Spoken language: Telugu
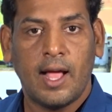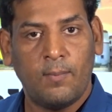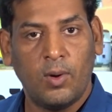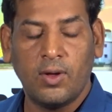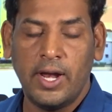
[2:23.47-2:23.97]
ఆ
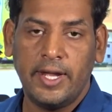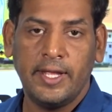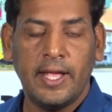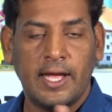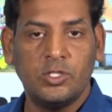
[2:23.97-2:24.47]

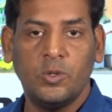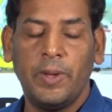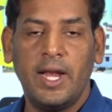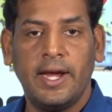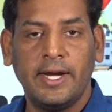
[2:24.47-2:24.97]
పొంగులేటి ఆ
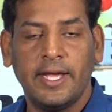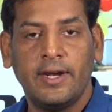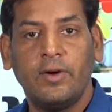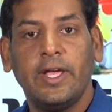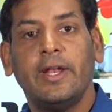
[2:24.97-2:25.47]
జూపెల్లి అనేటైనా కూడా